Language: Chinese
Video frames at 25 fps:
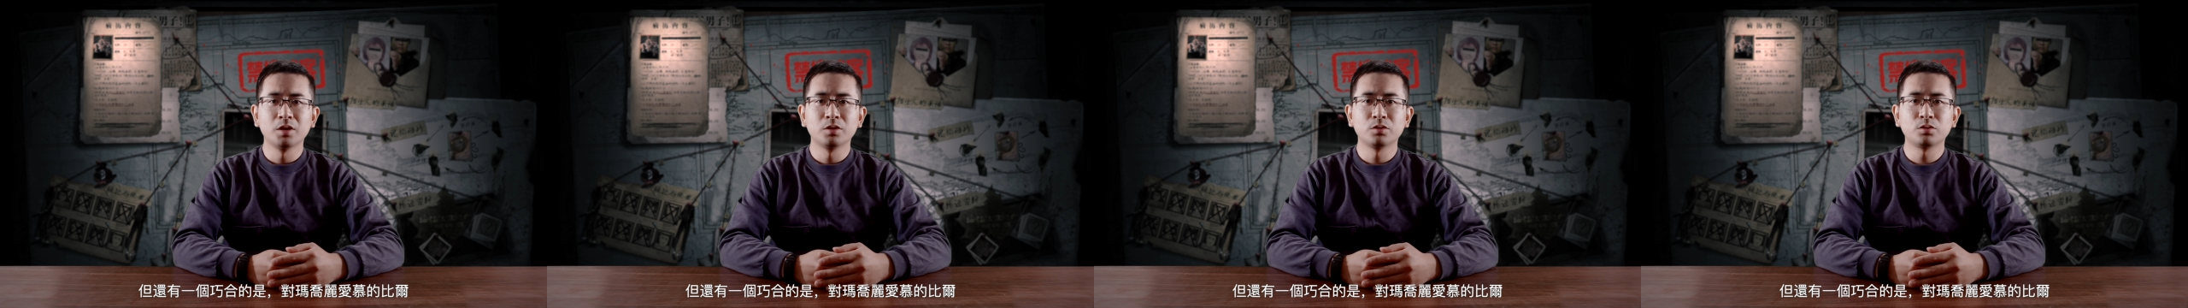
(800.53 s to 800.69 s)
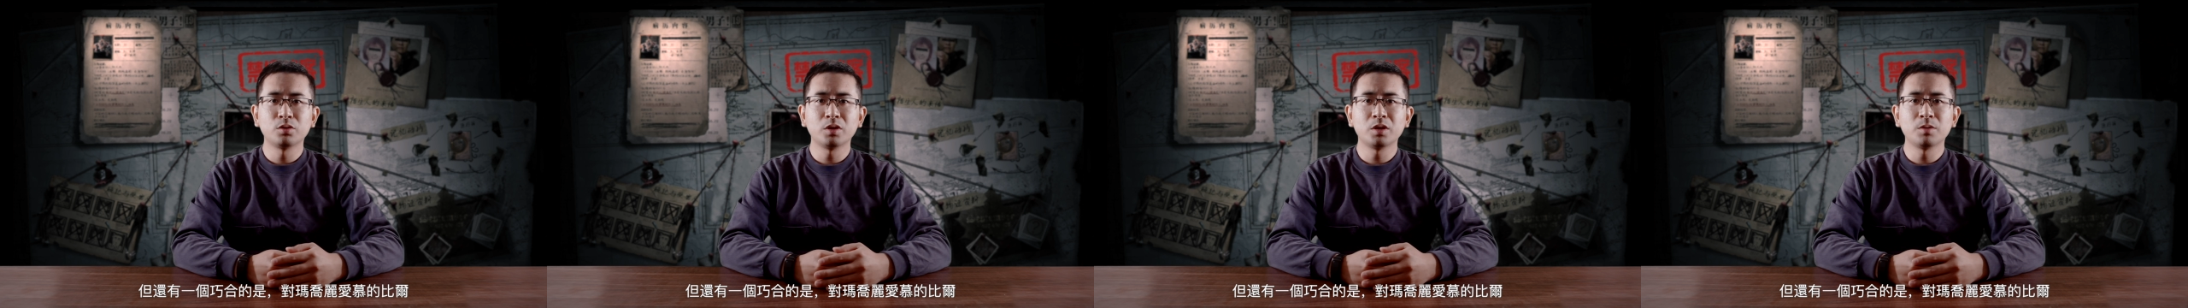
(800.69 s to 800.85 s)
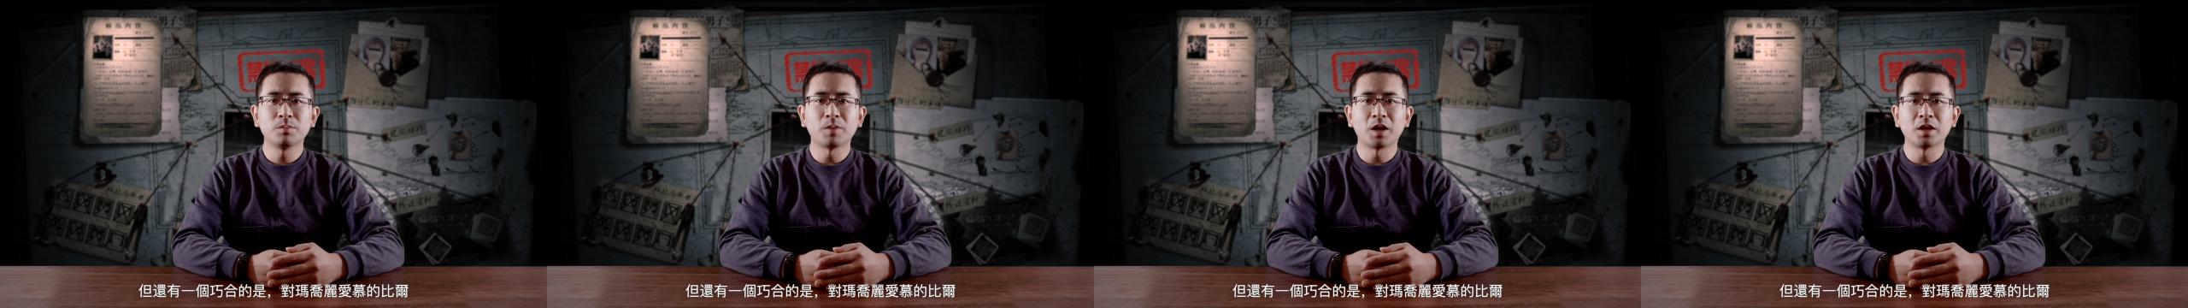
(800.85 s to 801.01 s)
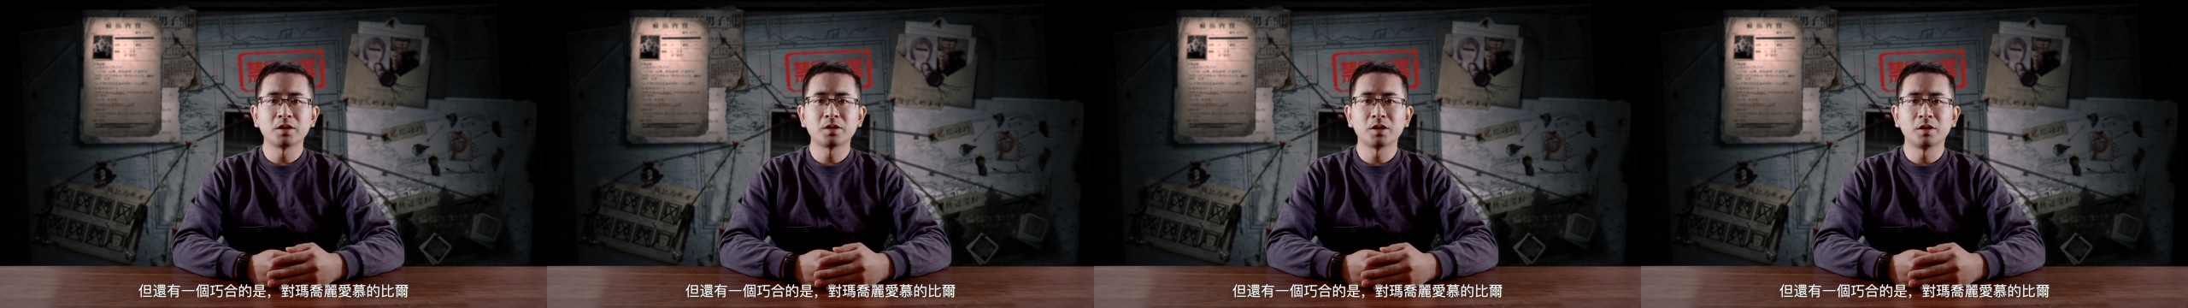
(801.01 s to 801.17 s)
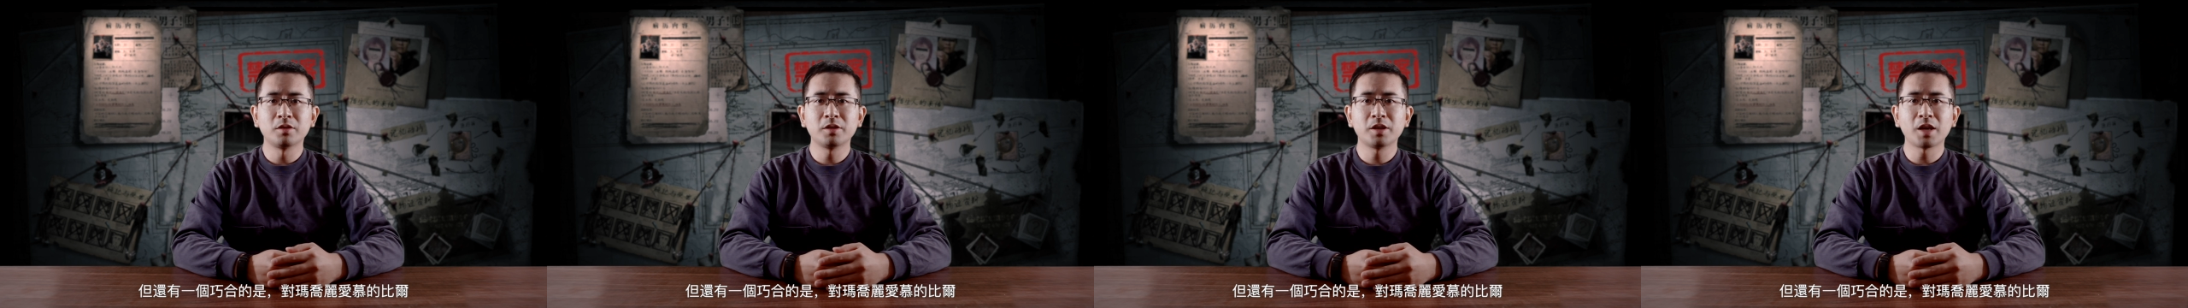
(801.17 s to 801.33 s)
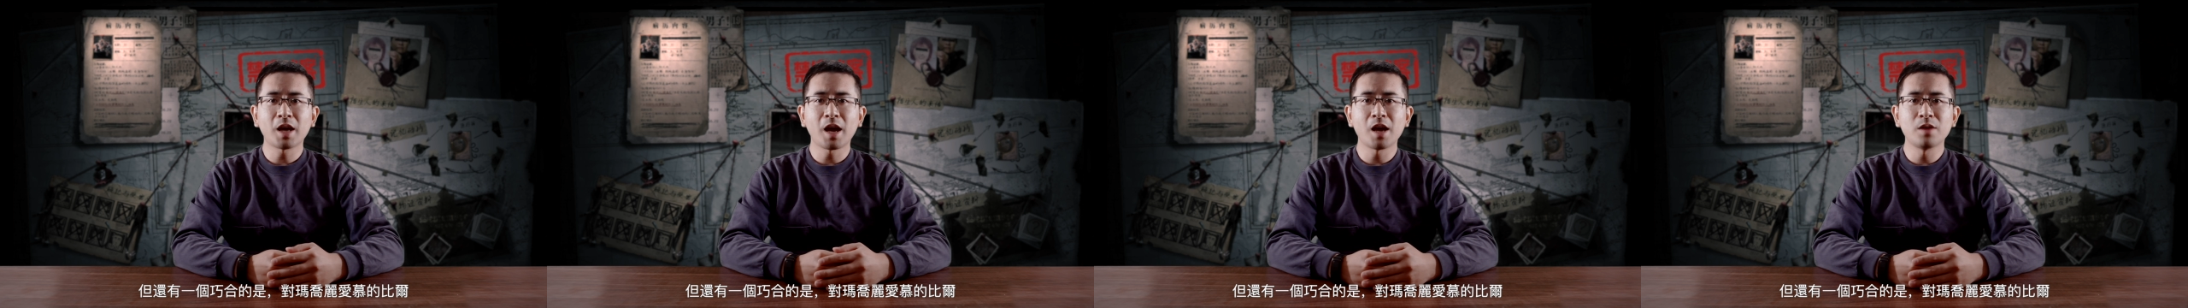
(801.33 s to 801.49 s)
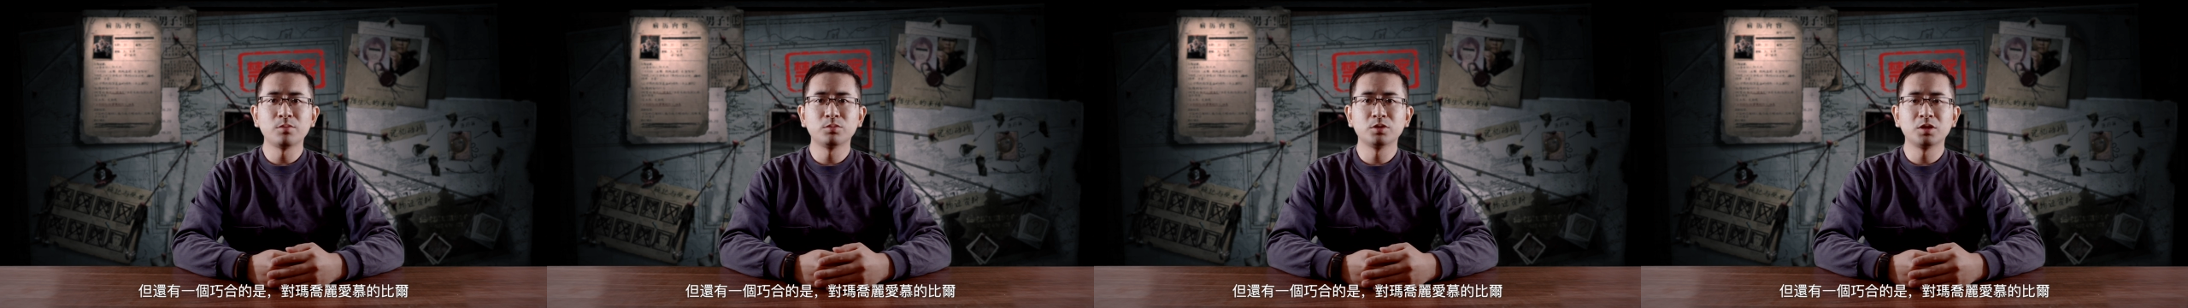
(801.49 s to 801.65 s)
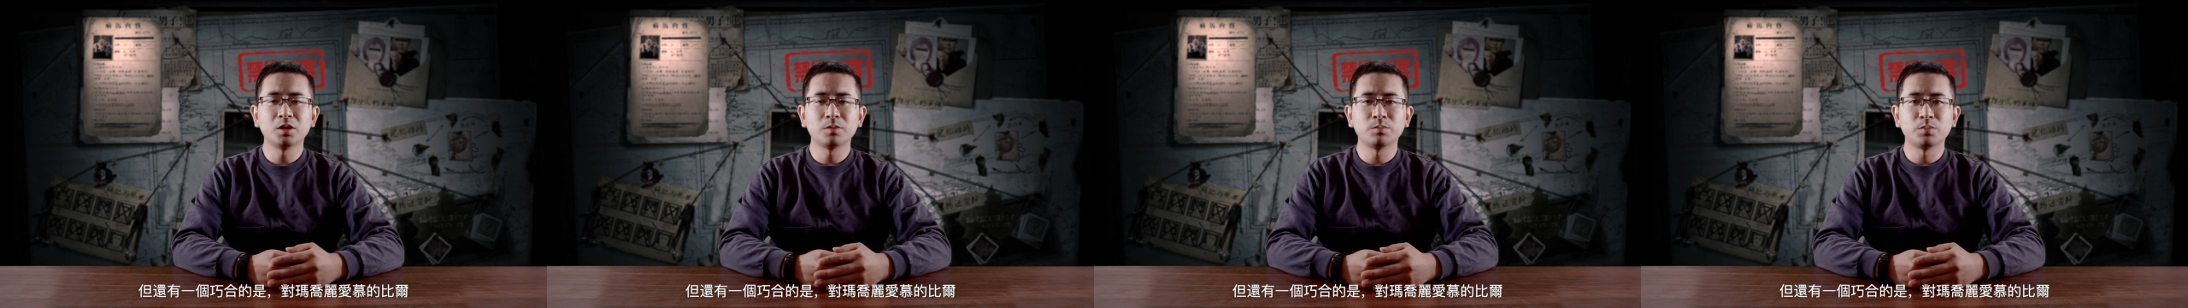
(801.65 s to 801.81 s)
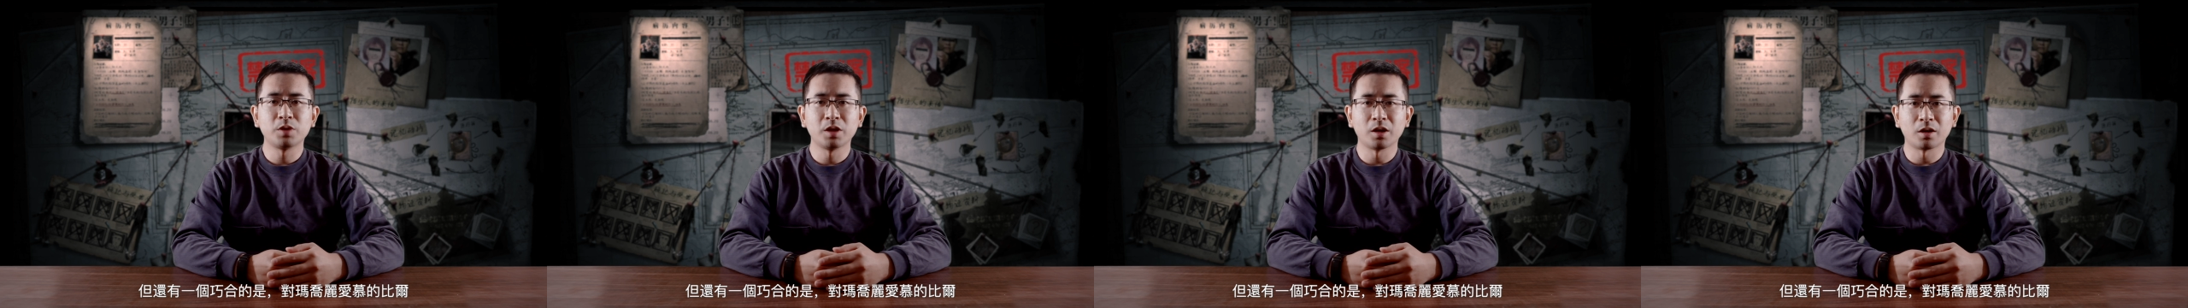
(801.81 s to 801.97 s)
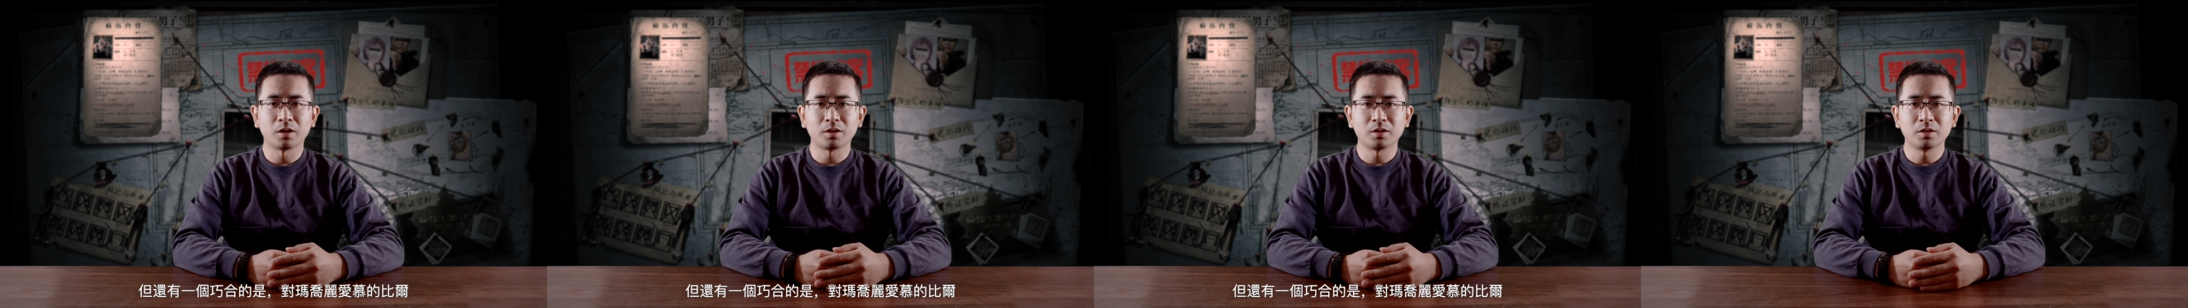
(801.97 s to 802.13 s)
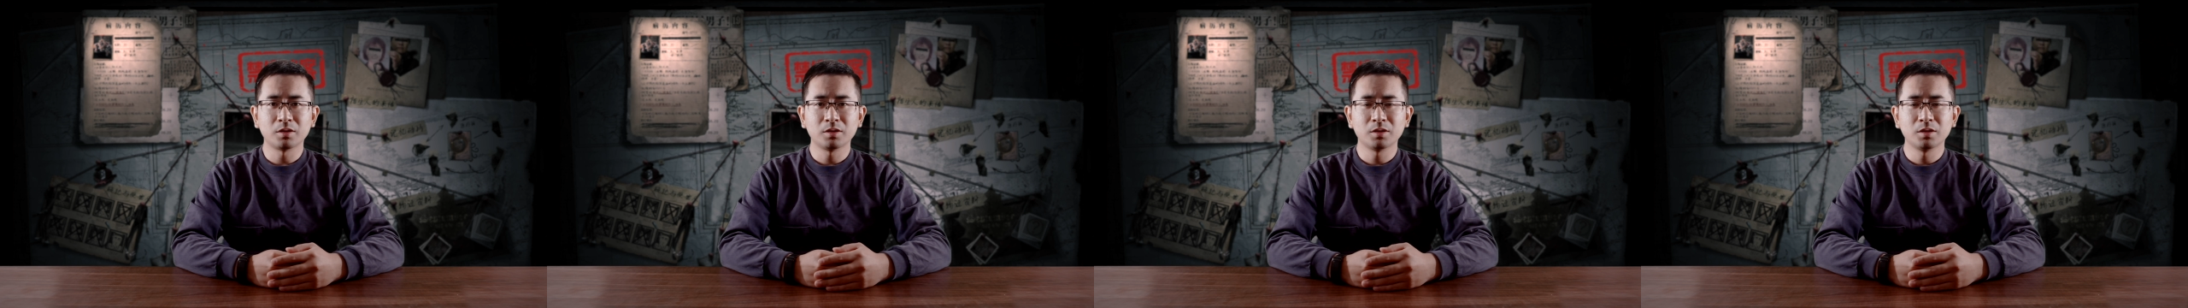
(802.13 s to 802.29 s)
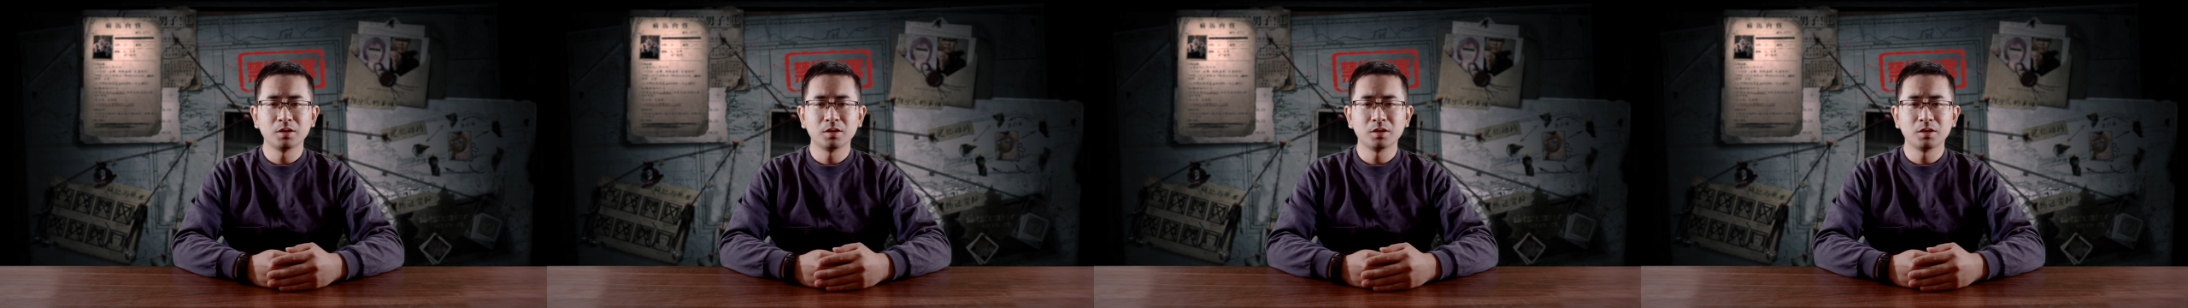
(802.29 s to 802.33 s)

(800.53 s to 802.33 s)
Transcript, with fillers: 对马乔丽爱慕的比尔